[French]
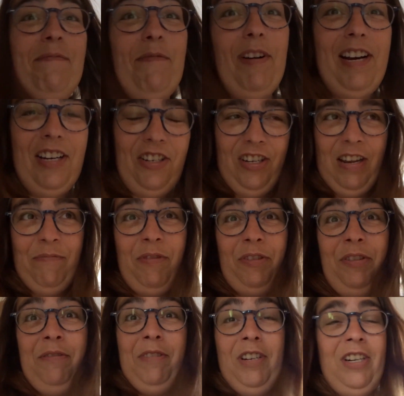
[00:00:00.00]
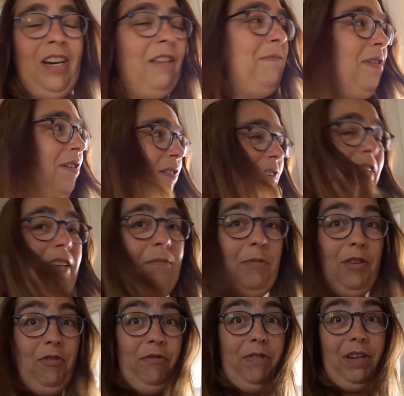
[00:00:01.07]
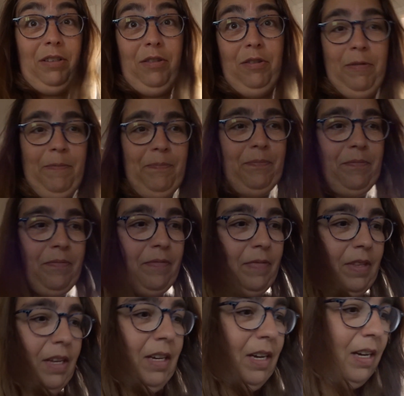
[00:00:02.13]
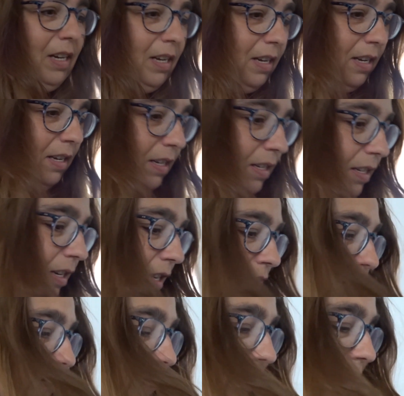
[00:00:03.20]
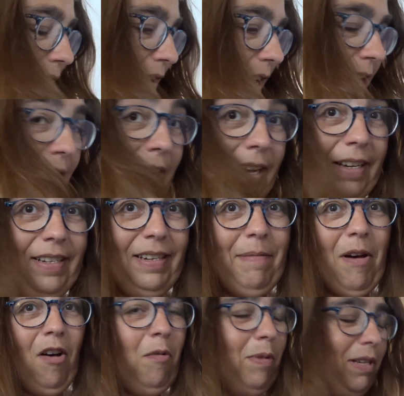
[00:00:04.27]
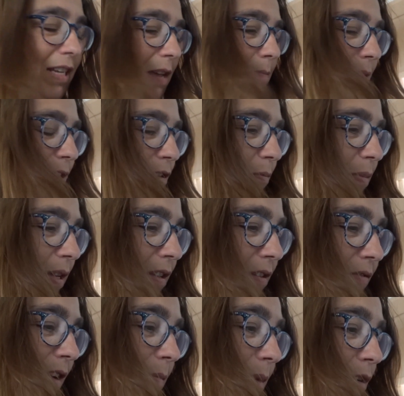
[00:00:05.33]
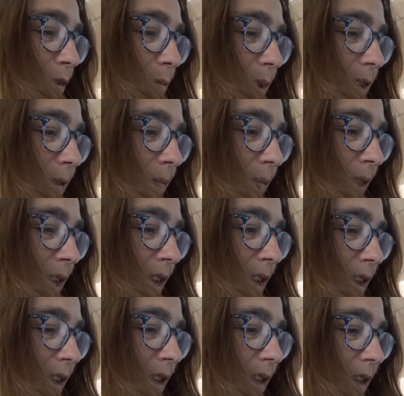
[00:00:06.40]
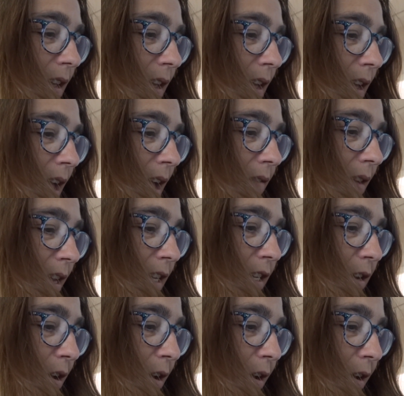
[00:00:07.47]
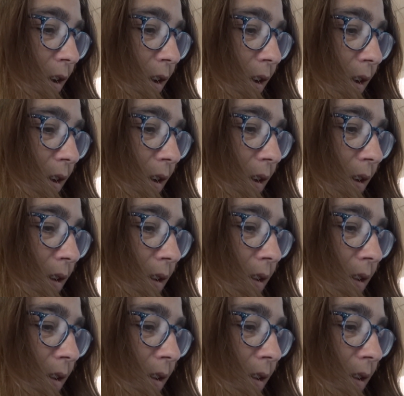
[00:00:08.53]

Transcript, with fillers: Bon allez, je dis n'importe quoi, j'arrête plus conneries et puis je vais voir ce que, ce que je vais faire. C'est marrant parce qu'avec ma copine, enfin avec ma copine, avec euh,